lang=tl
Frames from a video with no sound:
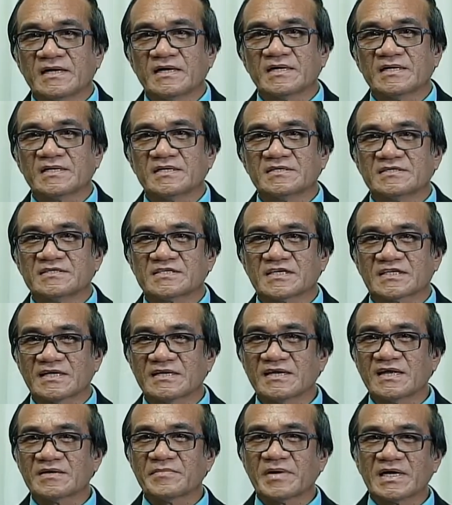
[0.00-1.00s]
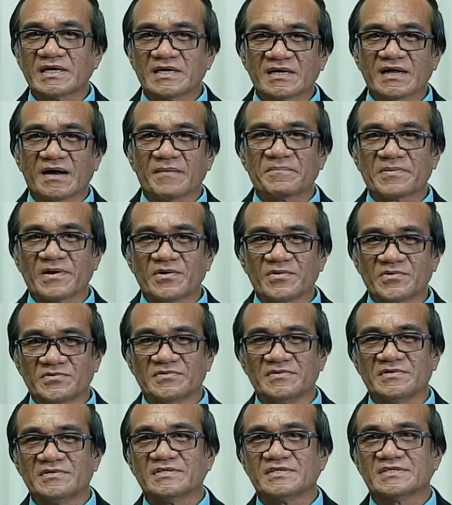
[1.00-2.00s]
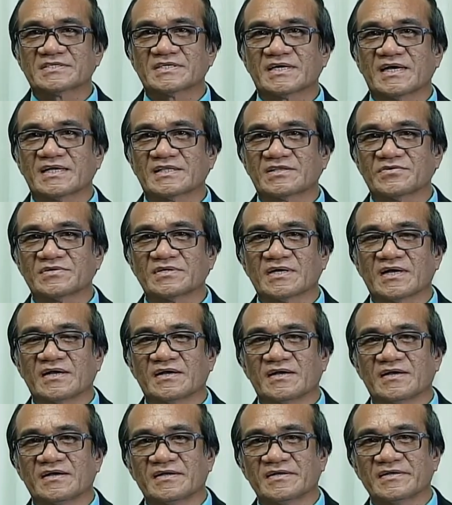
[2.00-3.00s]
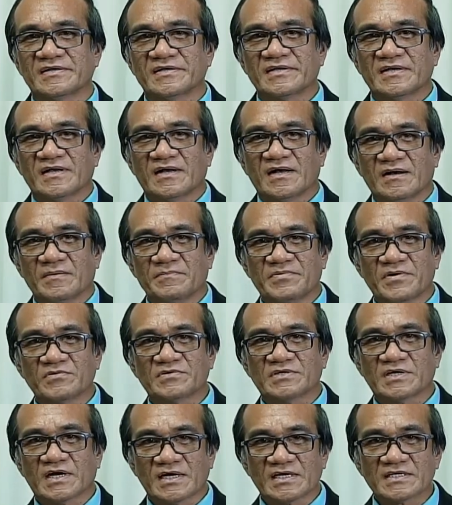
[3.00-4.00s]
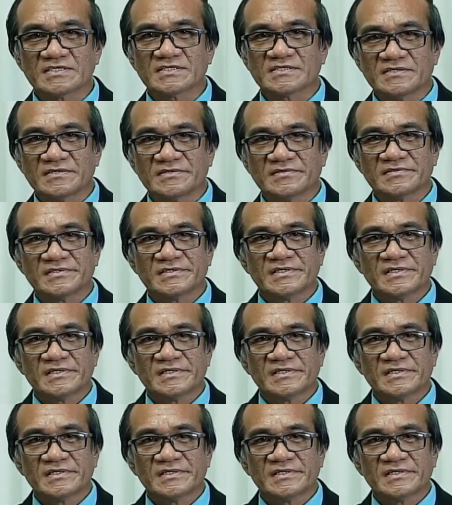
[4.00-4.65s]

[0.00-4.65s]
And sa tanan ng mga nag-upload sa aton nga uh, broadcast,